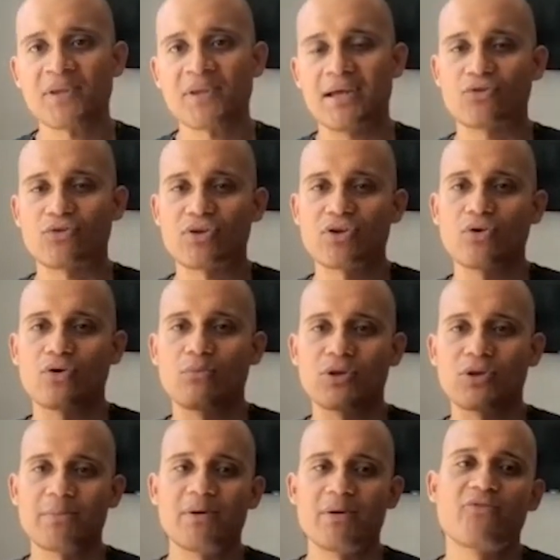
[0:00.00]
Entonces yo como
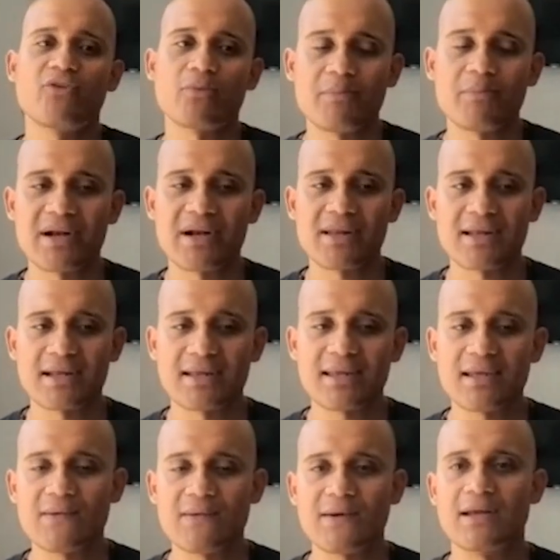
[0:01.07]
también formé parte
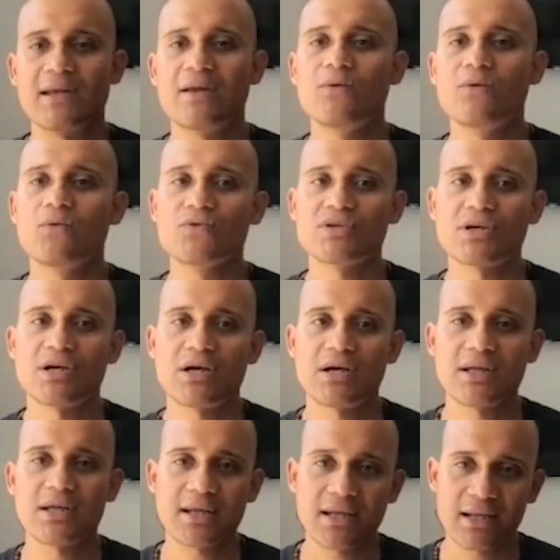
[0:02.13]
activa en la
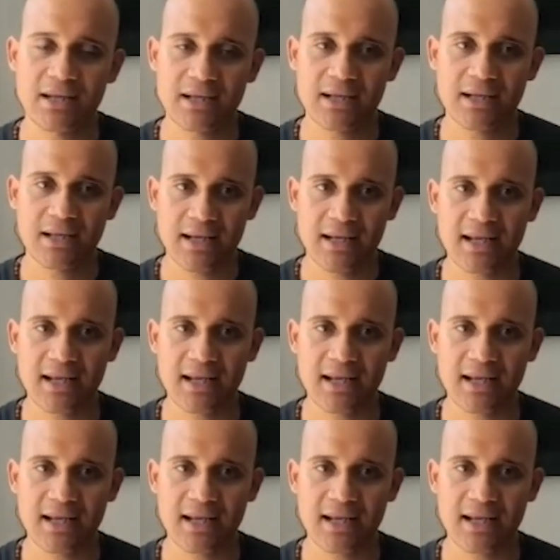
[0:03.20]
lucha en,